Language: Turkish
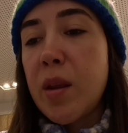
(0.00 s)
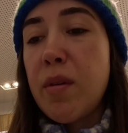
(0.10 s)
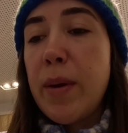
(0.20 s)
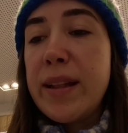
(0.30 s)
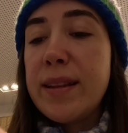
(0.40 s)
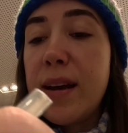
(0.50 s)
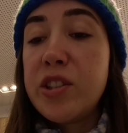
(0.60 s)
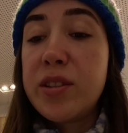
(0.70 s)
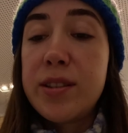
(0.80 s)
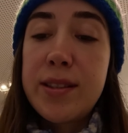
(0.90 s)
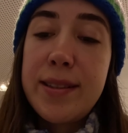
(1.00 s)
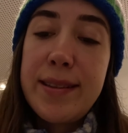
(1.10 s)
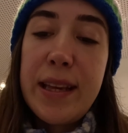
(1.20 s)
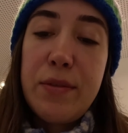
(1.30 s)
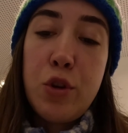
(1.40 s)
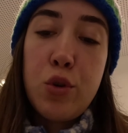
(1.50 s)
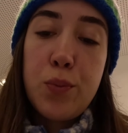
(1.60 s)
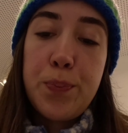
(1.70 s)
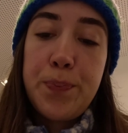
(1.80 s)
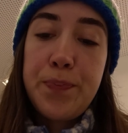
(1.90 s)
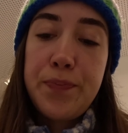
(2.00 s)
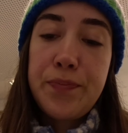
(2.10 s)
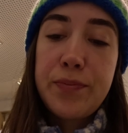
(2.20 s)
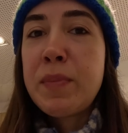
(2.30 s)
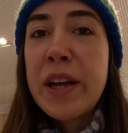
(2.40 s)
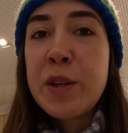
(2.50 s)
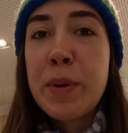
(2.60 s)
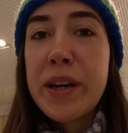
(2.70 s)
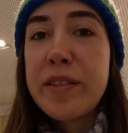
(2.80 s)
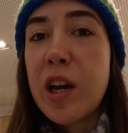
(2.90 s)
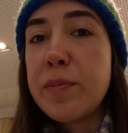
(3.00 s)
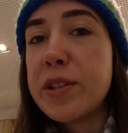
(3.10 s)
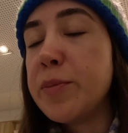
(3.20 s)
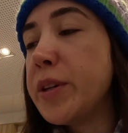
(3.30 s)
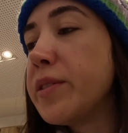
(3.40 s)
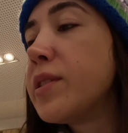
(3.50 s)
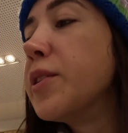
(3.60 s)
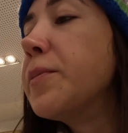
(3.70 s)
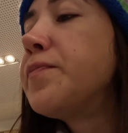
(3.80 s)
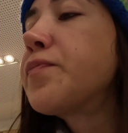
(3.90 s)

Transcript: Ama ben daha çıtır çıtır seviyorum. Belki paket yaptırım yarısını.